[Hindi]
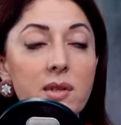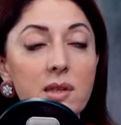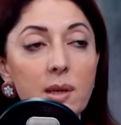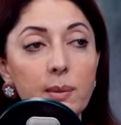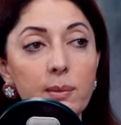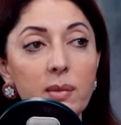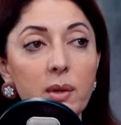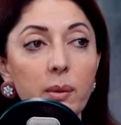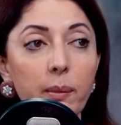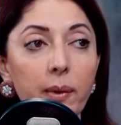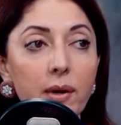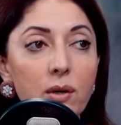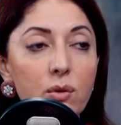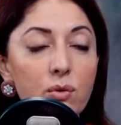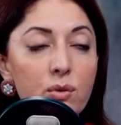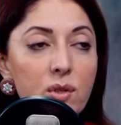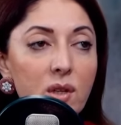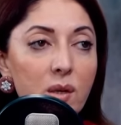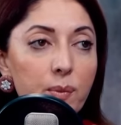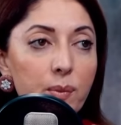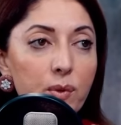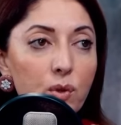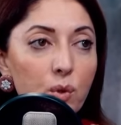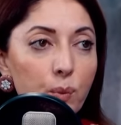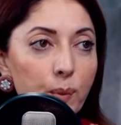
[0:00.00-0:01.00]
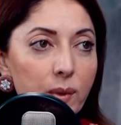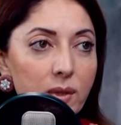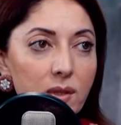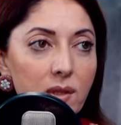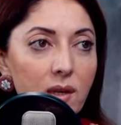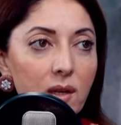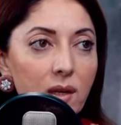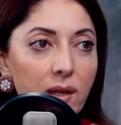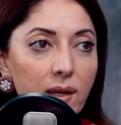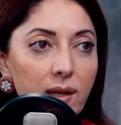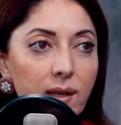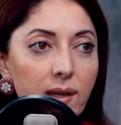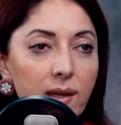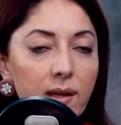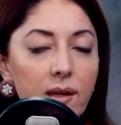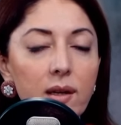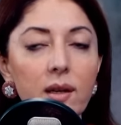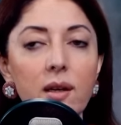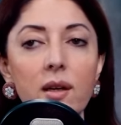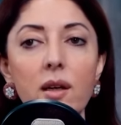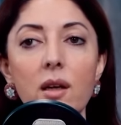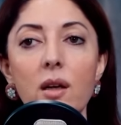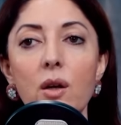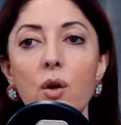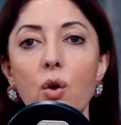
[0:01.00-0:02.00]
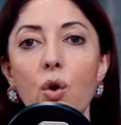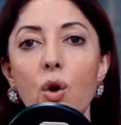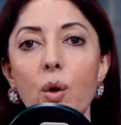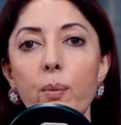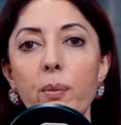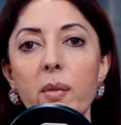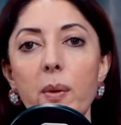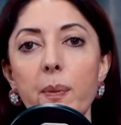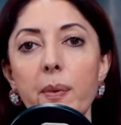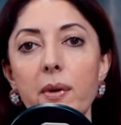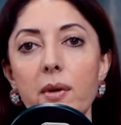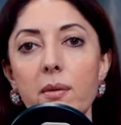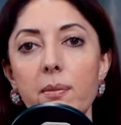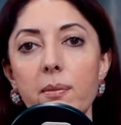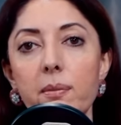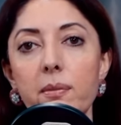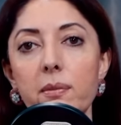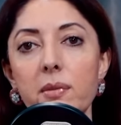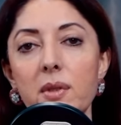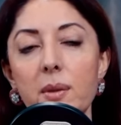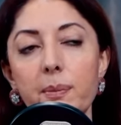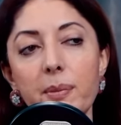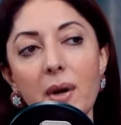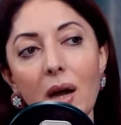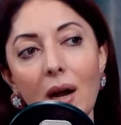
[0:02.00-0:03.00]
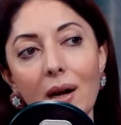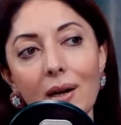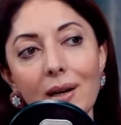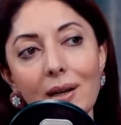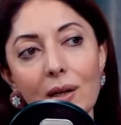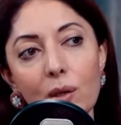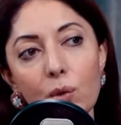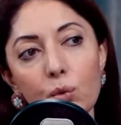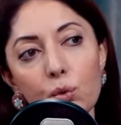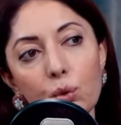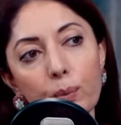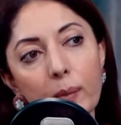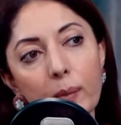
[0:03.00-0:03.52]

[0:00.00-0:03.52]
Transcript: असम्बली में बैठूँ सर पर दुपट्टा लेके और मैं फिर जब बाहर निकलूँ